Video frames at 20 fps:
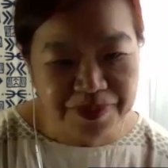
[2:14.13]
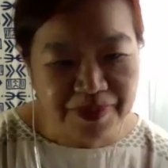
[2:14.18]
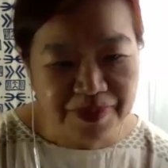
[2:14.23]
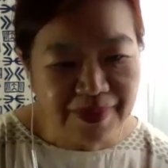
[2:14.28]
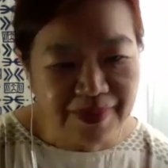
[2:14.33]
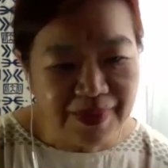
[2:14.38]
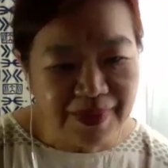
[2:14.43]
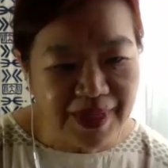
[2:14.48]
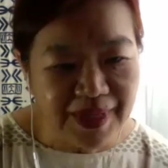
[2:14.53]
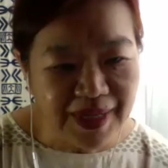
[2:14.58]

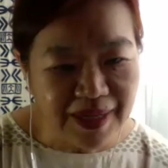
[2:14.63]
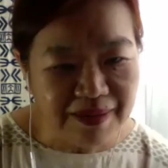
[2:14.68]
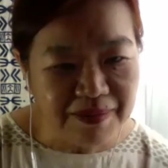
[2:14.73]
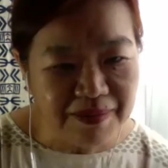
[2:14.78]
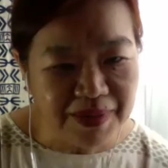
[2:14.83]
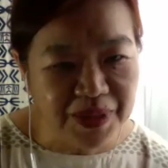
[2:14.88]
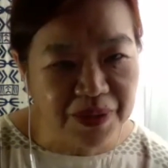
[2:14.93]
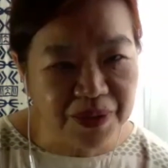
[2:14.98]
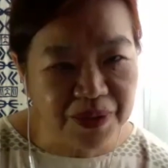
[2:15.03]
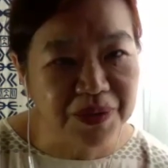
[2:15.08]
でまた
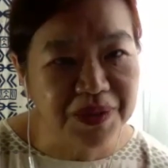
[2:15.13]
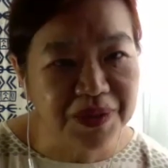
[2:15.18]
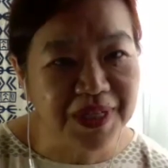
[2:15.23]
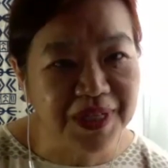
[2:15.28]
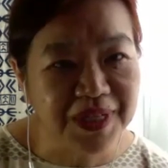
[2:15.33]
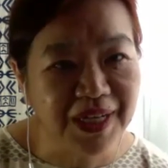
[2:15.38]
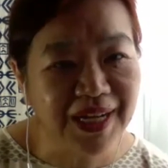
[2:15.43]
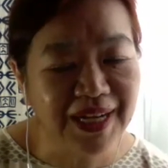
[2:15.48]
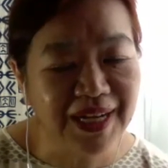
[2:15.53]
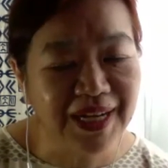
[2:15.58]
このせっ
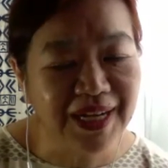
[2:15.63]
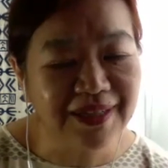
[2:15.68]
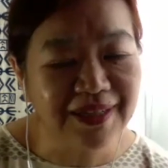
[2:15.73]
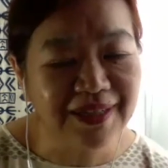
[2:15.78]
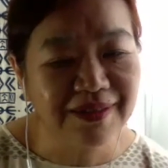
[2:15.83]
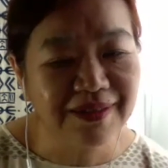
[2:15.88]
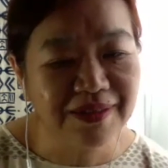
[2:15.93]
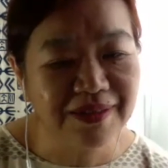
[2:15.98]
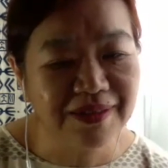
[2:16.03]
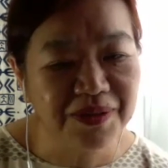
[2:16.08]
かく
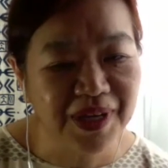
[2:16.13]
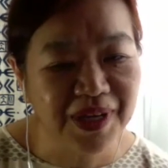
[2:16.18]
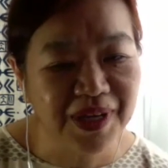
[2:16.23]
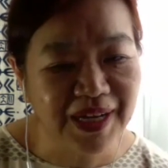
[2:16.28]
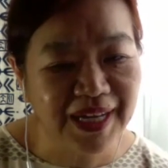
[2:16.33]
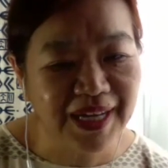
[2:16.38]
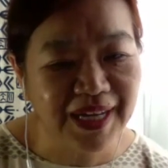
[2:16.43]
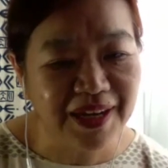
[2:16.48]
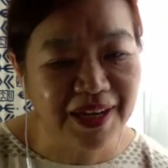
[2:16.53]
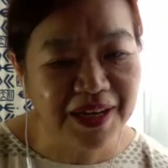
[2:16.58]
の機会で
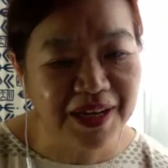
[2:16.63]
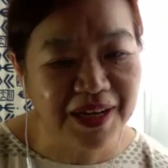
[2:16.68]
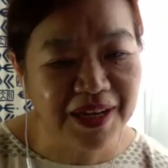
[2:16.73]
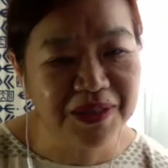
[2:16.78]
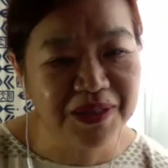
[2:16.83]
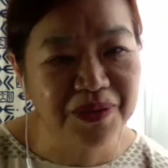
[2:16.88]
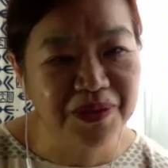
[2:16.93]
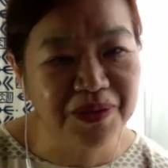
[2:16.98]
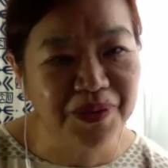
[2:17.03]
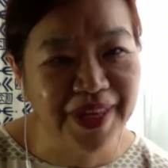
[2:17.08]
あります
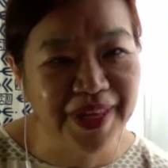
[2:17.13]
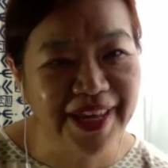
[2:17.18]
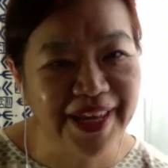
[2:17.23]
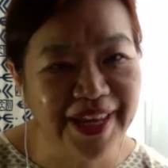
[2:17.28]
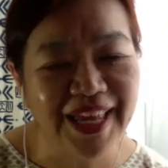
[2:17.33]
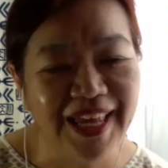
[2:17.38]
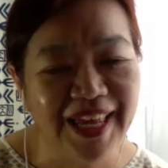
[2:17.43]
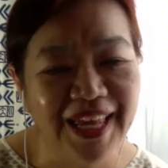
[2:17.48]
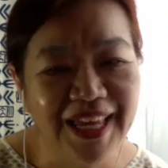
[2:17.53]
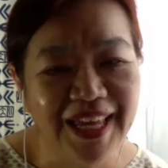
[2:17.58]
ので
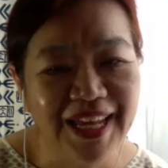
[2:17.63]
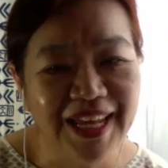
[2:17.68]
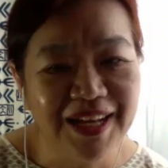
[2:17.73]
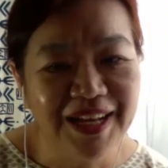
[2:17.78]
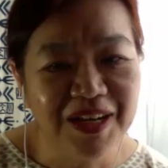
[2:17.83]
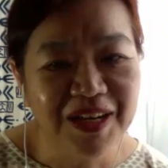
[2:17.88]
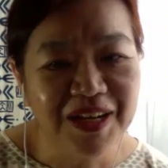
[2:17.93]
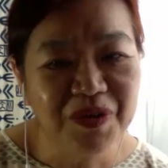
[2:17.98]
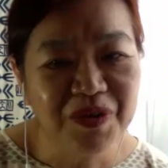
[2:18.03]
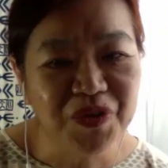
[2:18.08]

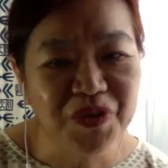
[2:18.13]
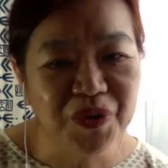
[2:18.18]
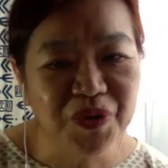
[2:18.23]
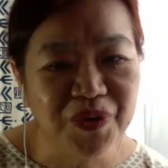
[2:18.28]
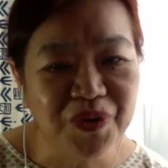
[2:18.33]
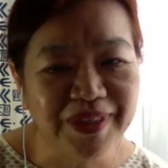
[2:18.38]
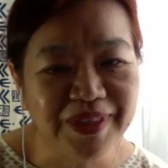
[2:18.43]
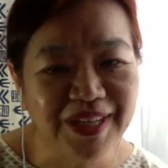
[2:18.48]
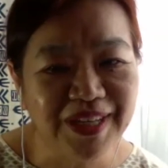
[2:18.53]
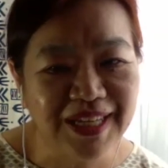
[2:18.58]
この
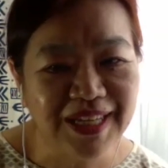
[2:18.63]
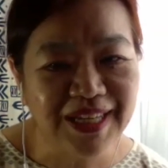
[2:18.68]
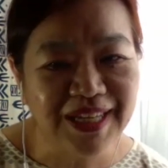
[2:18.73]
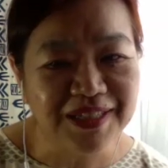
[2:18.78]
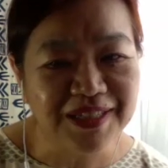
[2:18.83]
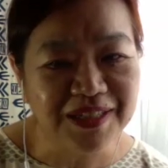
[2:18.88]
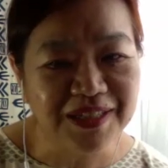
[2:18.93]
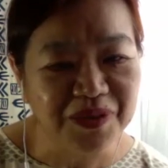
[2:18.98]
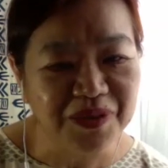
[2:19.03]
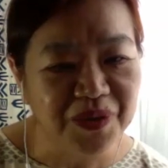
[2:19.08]
私たち
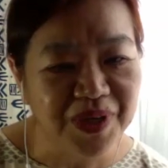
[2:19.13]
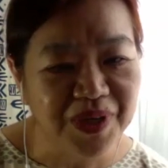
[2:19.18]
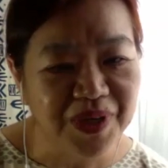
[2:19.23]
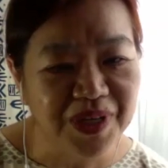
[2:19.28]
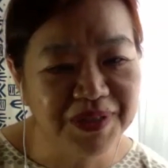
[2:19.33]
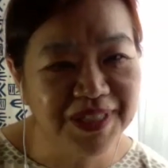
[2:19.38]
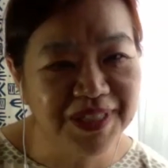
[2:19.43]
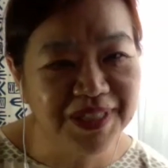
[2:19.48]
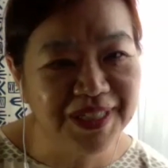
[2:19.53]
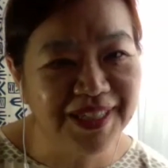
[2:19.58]
の
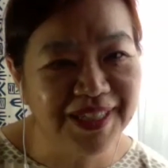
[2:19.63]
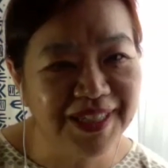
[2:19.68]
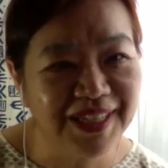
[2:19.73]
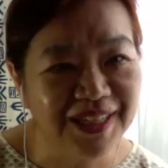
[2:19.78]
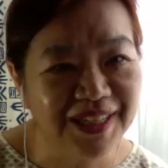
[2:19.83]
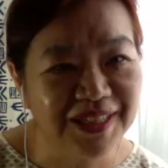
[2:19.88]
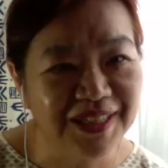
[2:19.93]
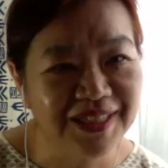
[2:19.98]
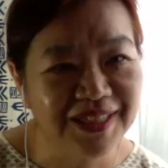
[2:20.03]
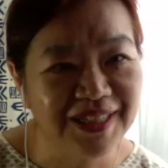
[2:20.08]
FCT に
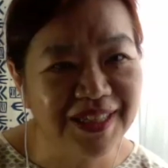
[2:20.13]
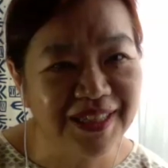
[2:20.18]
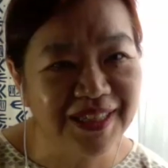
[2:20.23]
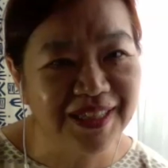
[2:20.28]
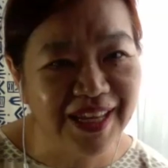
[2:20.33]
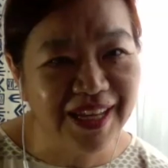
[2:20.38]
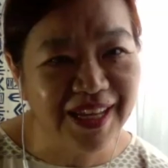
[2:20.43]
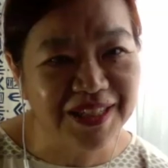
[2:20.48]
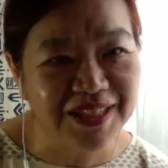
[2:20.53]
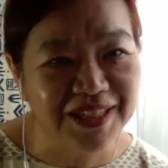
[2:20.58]
ついて
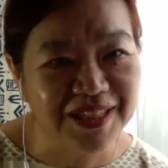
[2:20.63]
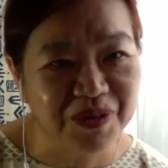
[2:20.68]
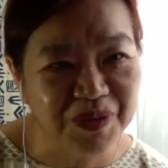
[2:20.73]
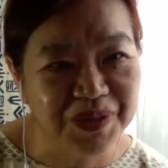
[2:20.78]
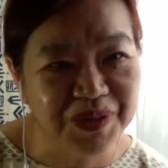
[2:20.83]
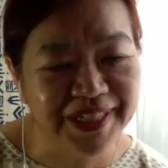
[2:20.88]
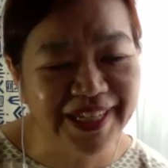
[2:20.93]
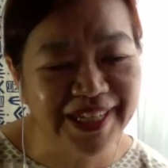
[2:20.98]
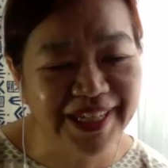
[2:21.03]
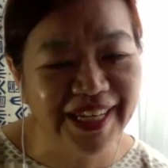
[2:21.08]
少
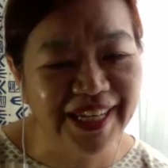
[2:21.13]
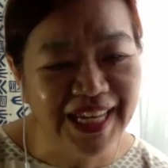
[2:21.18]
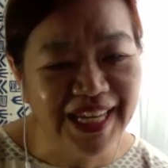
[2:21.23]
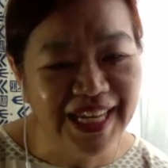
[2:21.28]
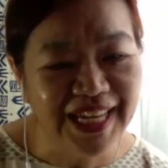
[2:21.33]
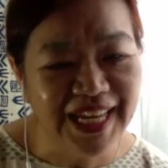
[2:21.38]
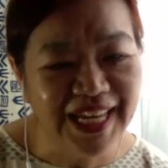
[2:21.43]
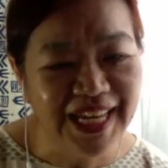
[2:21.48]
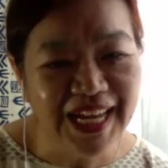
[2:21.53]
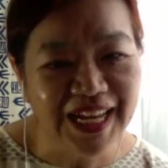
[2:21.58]
し
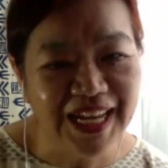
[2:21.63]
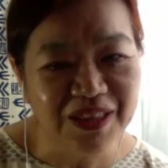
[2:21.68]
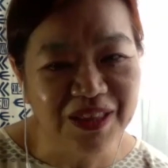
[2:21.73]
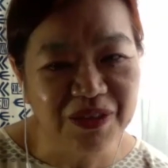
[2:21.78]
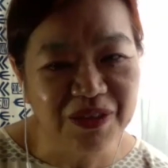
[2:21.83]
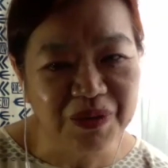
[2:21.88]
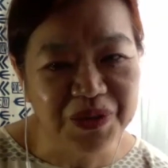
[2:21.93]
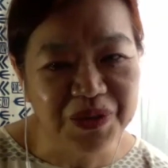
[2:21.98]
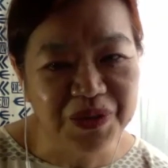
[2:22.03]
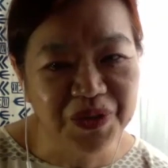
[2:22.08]
あのご
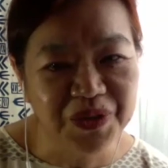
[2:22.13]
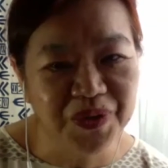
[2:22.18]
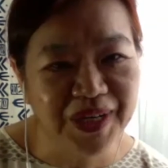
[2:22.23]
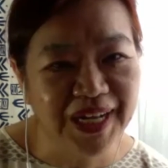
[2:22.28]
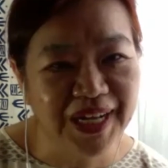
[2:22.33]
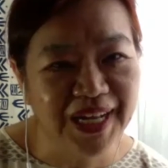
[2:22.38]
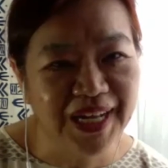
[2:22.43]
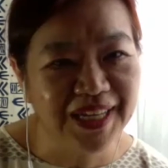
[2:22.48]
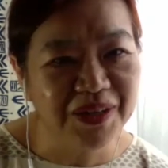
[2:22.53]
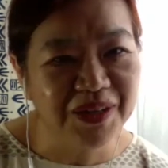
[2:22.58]
紹
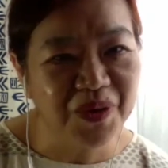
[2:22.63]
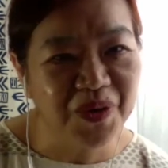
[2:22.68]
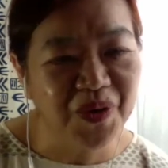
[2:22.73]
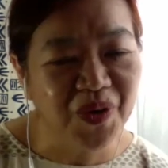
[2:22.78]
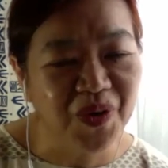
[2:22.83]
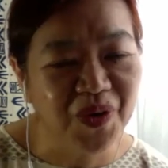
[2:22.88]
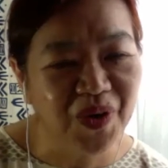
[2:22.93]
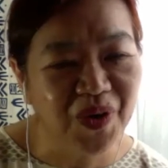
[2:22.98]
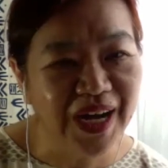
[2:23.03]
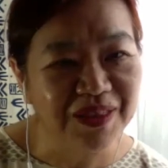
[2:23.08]
介を
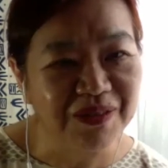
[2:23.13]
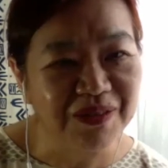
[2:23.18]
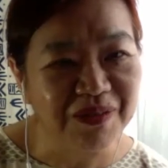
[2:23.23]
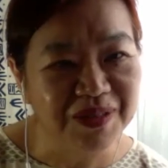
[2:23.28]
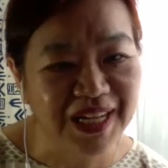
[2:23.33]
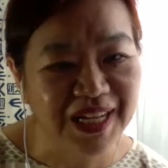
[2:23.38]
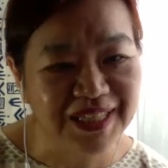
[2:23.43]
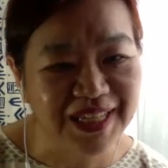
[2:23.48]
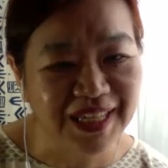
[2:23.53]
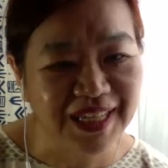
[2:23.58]
あのさ
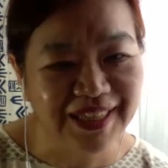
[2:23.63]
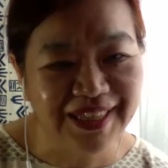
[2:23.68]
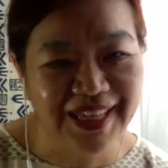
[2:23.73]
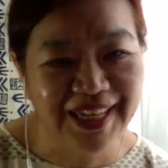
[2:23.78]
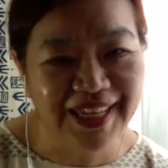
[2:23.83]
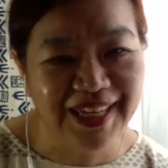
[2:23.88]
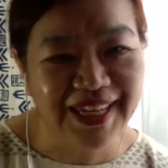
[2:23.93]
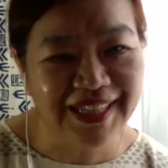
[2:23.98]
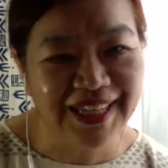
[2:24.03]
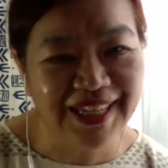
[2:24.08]
せて
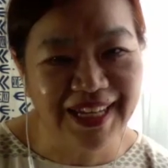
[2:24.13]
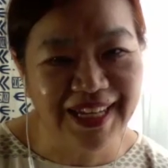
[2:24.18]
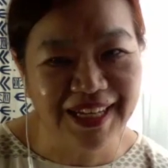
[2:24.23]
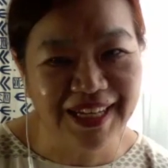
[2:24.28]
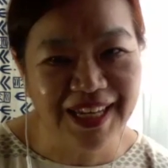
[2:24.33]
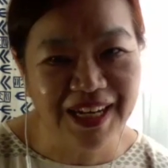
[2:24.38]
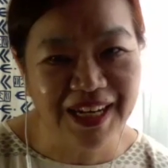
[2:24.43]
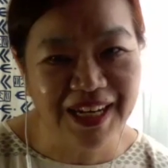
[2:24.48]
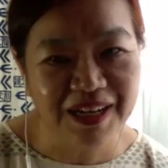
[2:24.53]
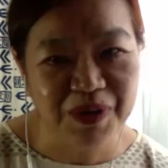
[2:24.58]
いただけれ
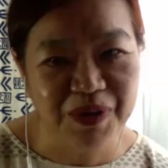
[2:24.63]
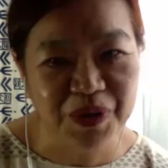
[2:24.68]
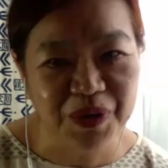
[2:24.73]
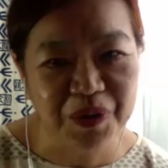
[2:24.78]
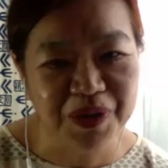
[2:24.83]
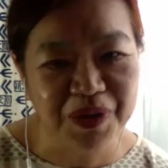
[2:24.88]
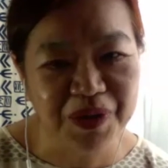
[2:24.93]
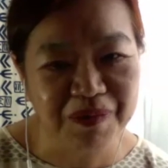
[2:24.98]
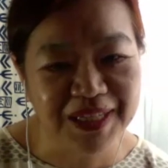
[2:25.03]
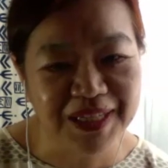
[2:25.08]
ばと思いま
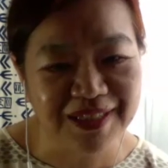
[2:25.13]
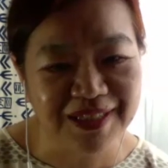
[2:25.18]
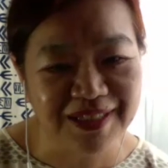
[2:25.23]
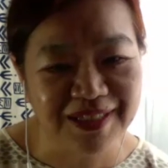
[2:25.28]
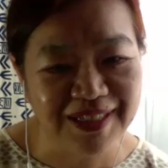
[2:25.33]
す。